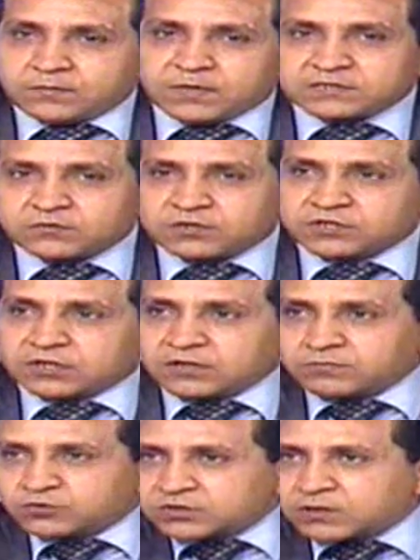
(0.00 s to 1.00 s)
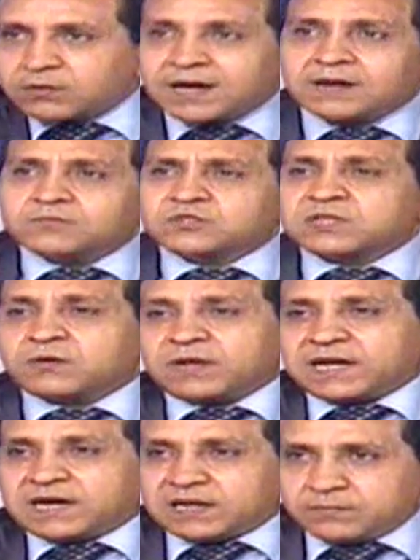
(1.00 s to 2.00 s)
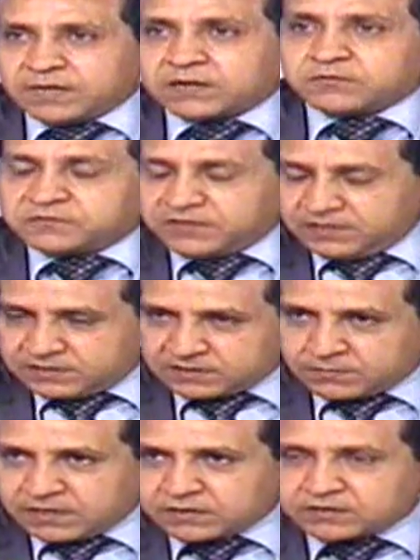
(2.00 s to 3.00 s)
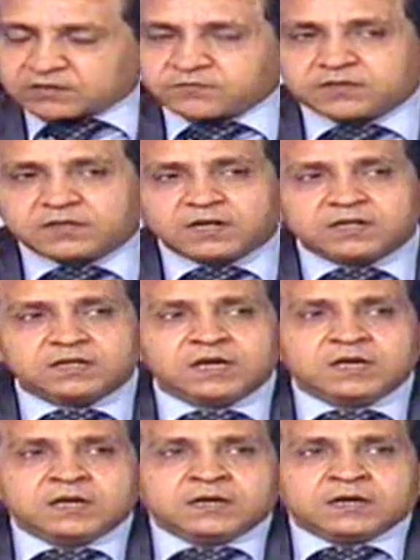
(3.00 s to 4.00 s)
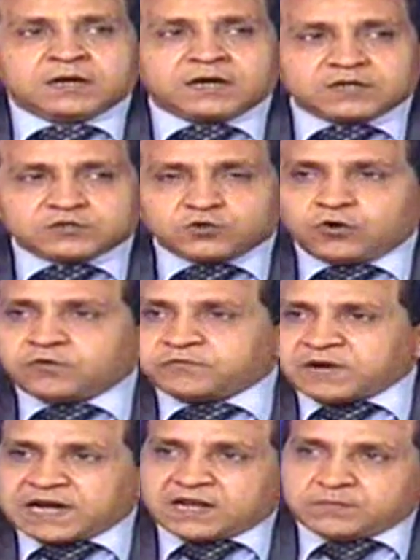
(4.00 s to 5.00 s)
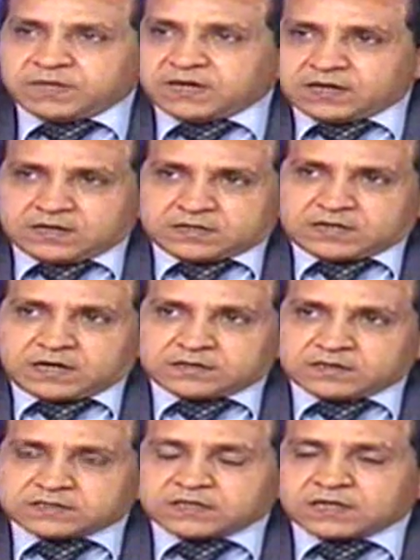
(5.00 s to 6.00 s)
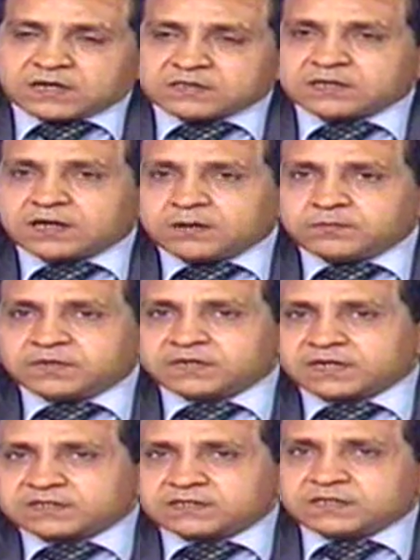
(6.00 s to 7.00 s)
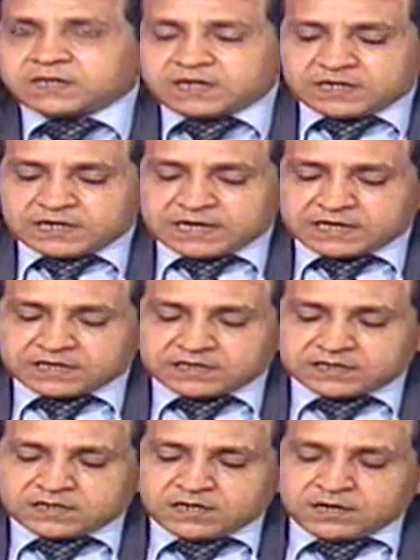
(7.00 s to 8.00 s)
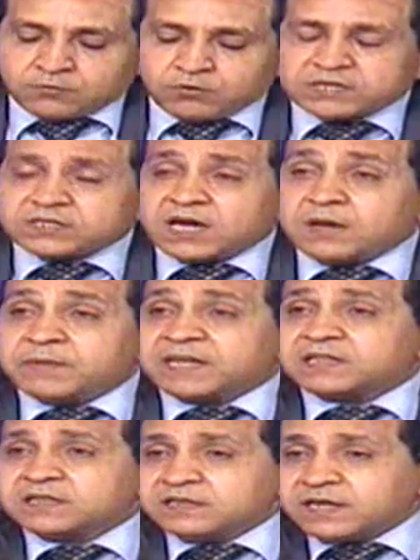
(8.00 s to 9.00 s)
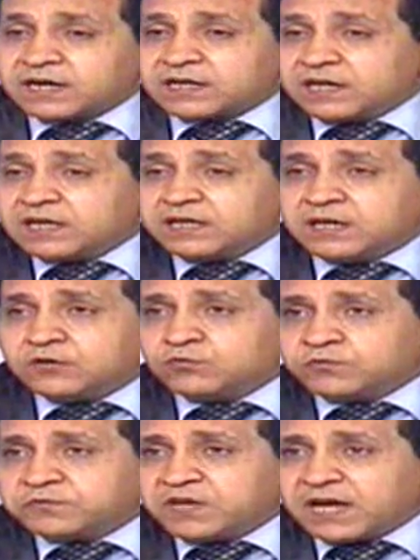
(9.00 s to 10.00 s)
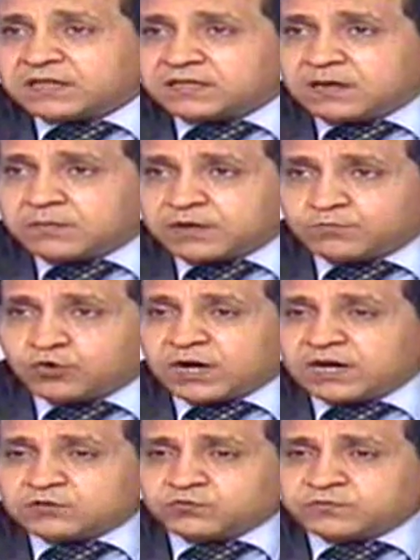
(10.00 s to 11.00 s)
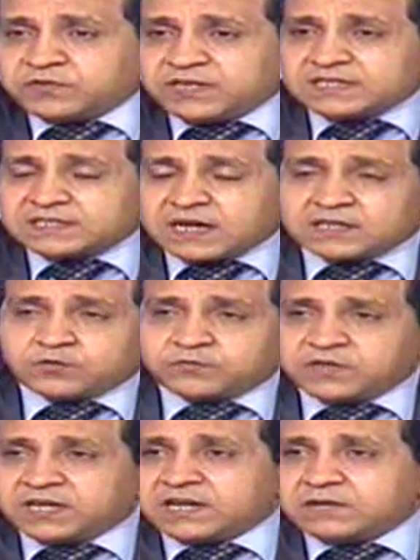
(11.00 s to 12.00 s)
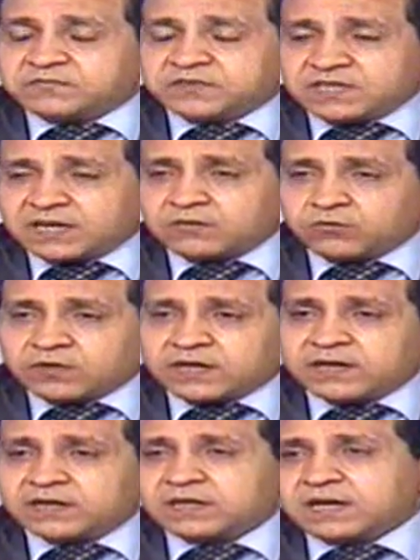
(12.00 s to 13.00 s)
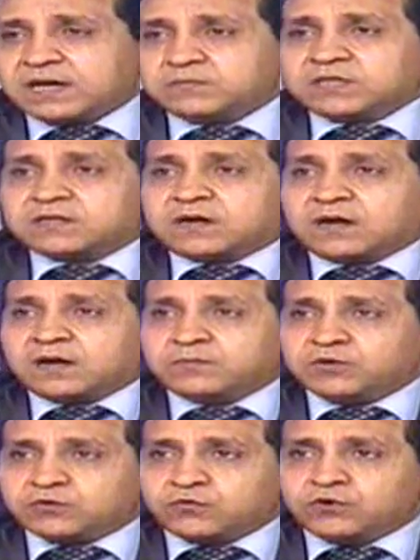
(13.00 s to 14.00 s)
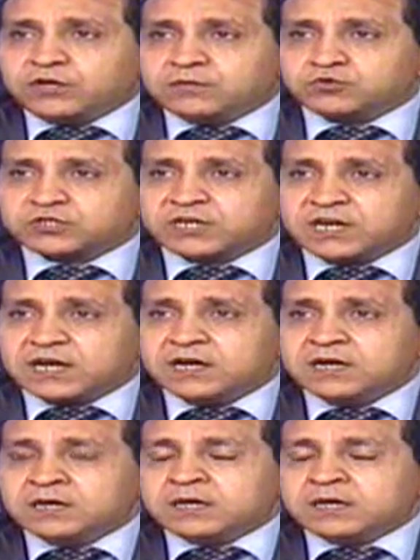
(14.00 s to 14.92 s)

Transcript: مصر والشرق مستوى على مستوى العالم اكمل في زي ما حضرتك تفضلت صحف عالميه تحدثت عن هذا الامر كثيرا لكن واتهامات للداخليه لانه في عندنا مجموعات وفي ناس قاعده وفي اعلام في الداخل والخارج قاعد بيترقب لكل مشكله